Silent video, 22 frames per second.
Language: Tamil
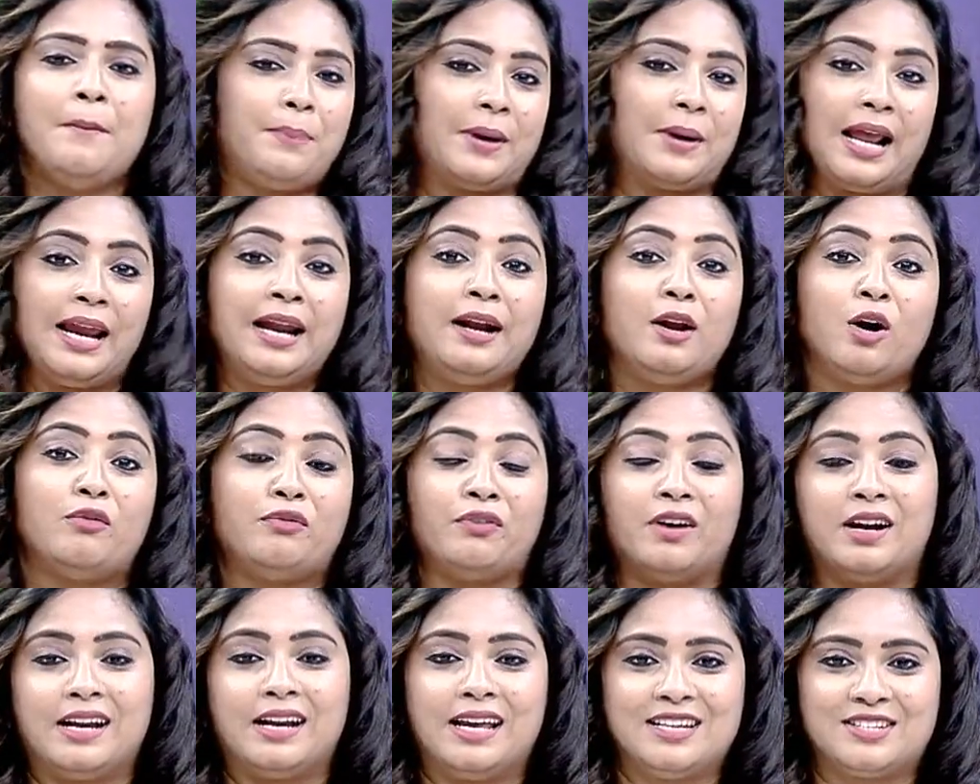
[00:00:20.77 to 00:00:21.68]
ப்ரைட் ஆஃப்
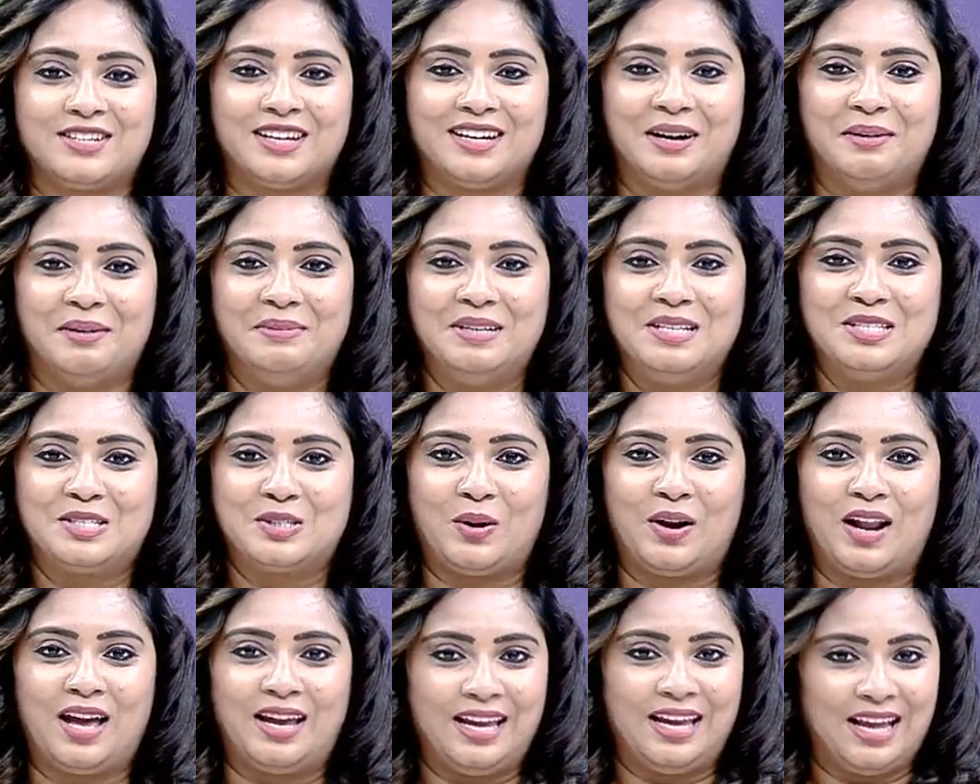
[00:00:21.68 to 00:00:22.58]
அ நேஷன் அப்படின்னு
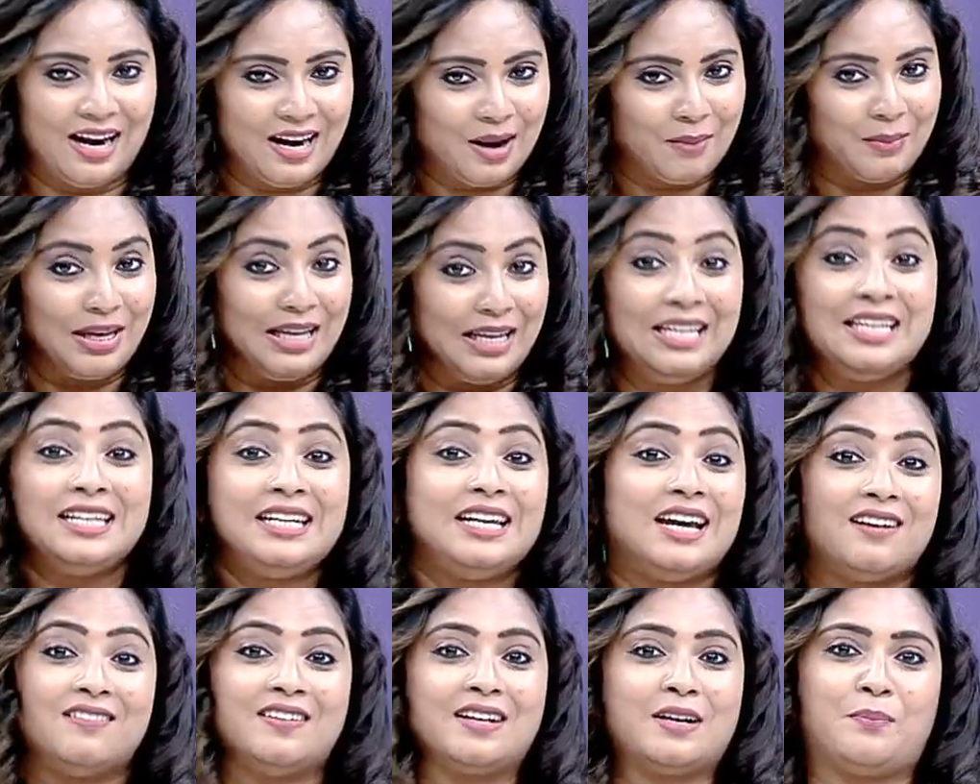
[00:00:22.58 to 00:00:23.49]
சொல்லலாம் ஏன்னா நம்ம
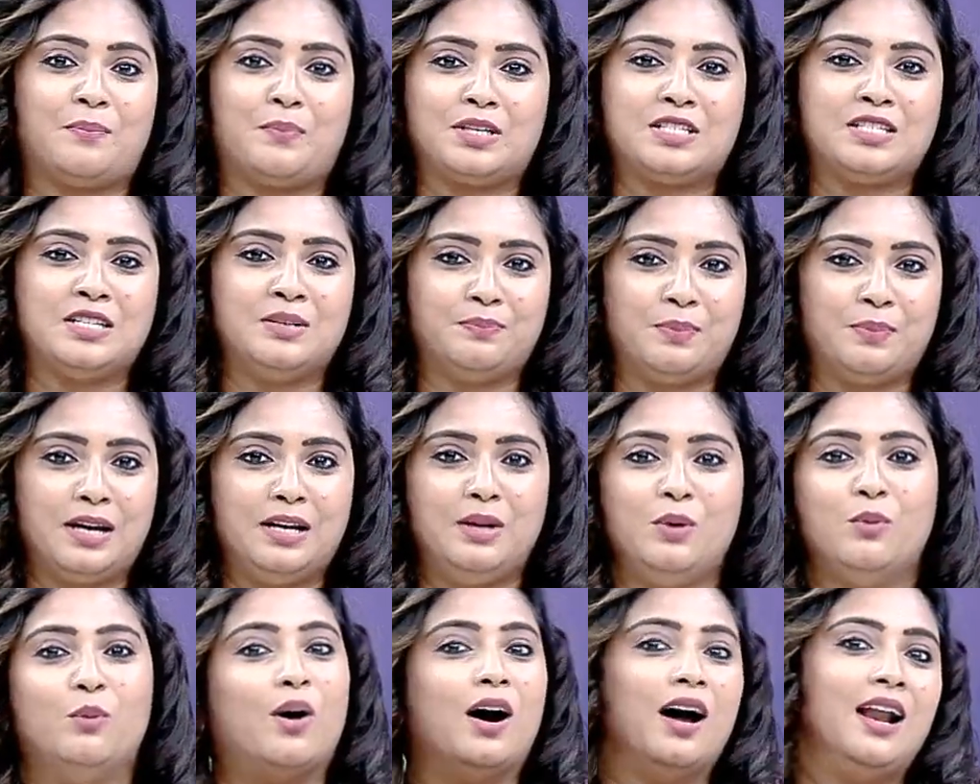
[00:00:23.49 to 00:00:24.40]
இந்தியாவை ரெப்ரசென்ட்
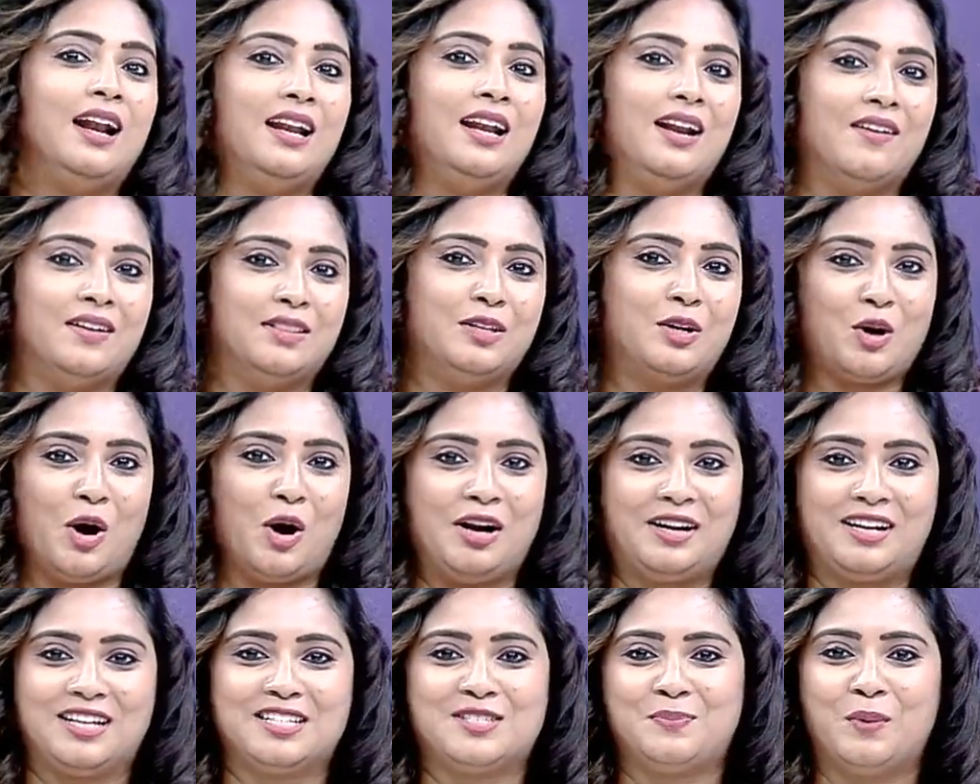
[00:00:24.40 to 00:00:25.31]
பண்ணி வேர்ல்டில் வந்து
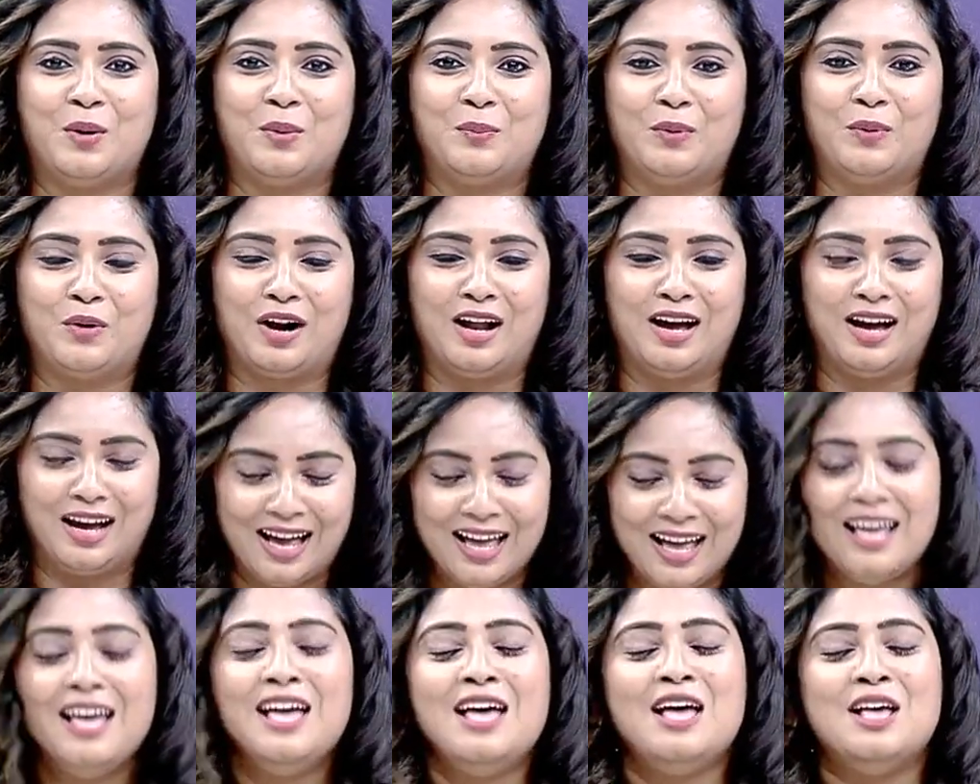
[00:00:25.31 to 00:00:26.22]
கான்டெஸ்ட் போக போகிறாங்க
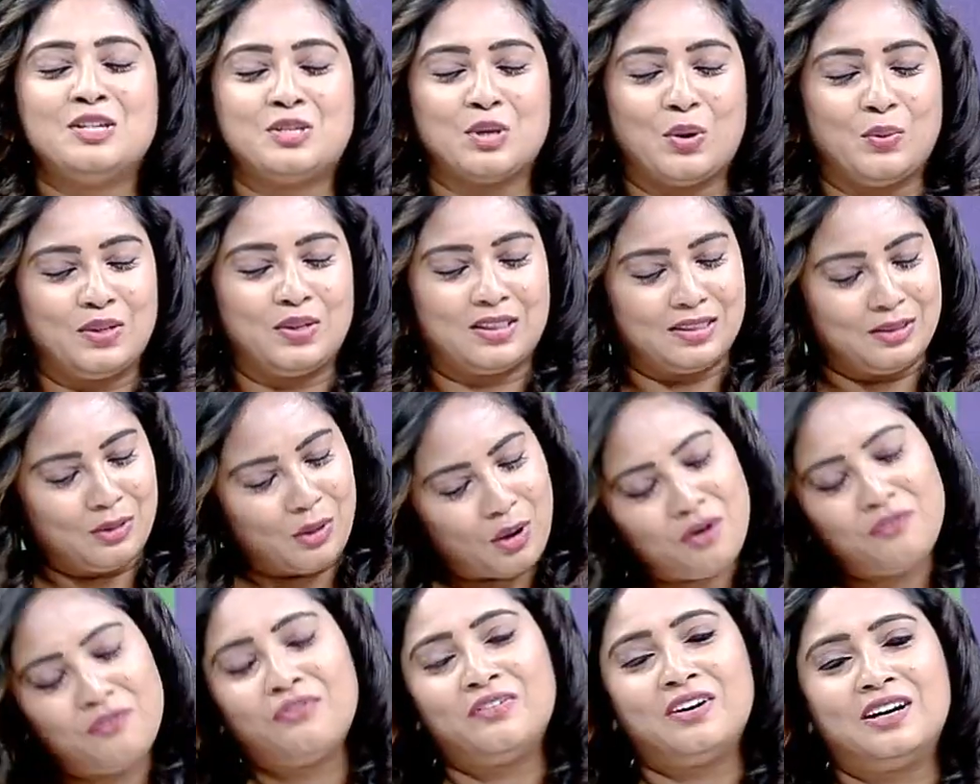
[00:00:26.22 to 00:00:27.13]
ஸோ வித் நோ
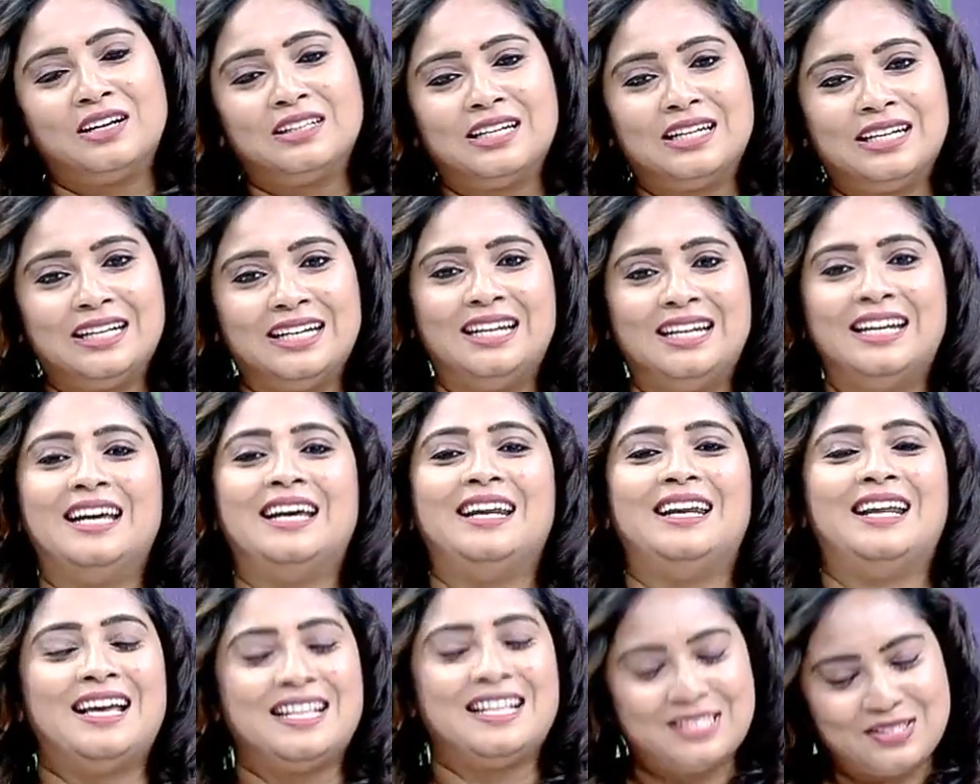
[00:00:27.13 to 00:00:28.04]
ஃபர்தர் டிலே
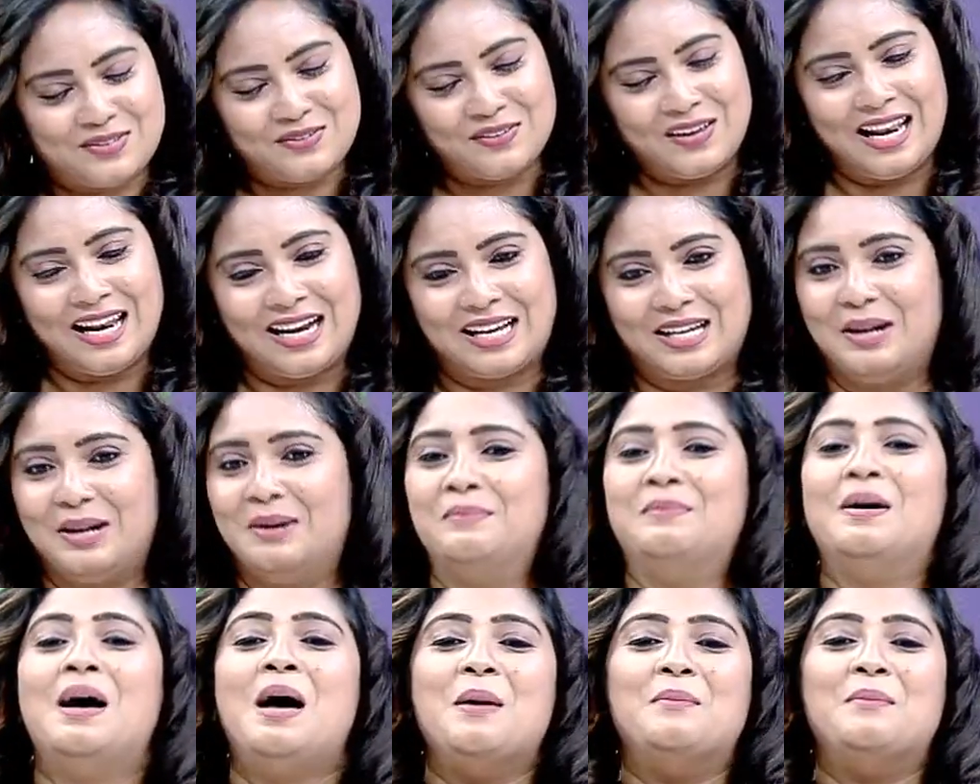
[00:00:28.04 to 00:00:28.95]
லெட்ஸ்
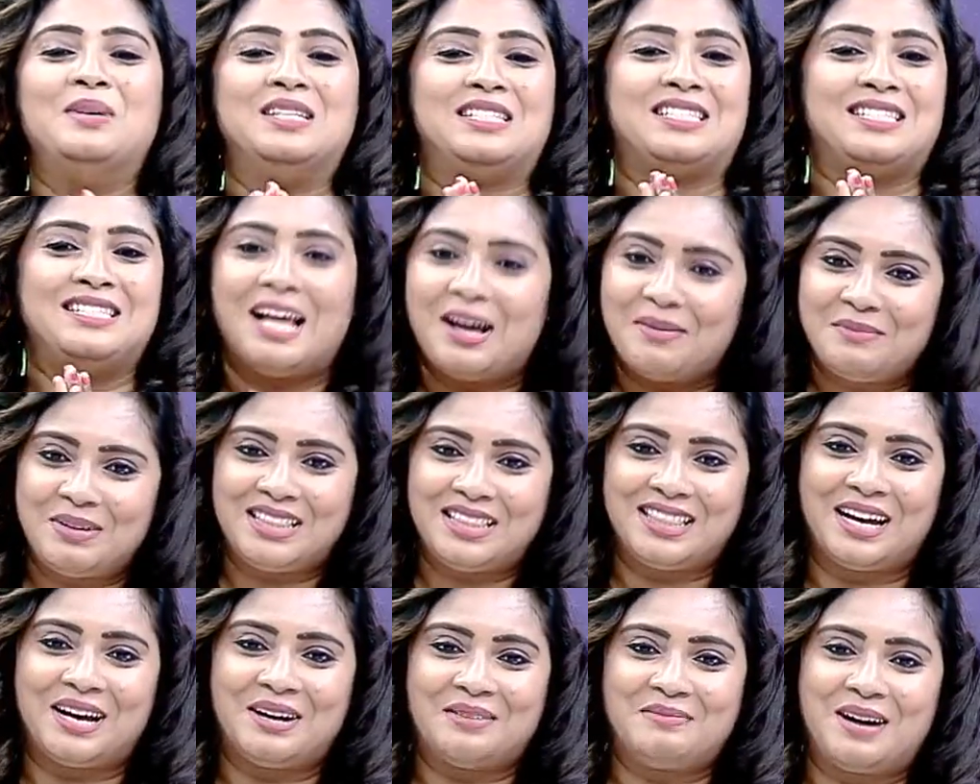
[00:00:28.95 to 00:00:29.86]
வெல்கம் மிஸ்
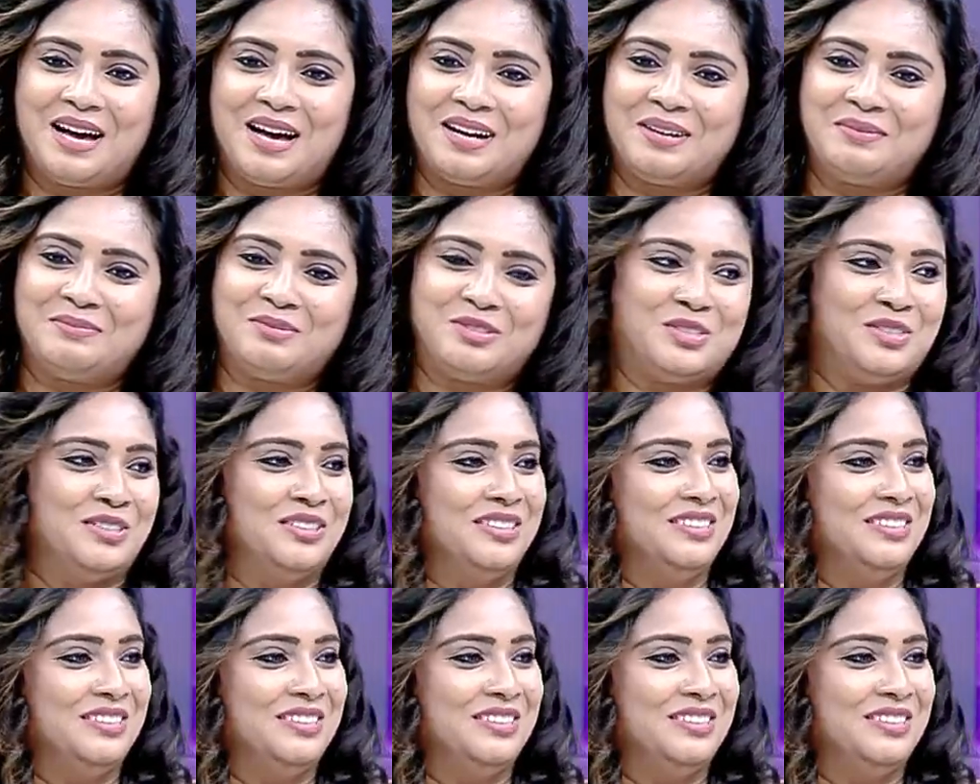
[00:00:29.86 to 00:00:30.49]
நமிதா மாரிமுத்து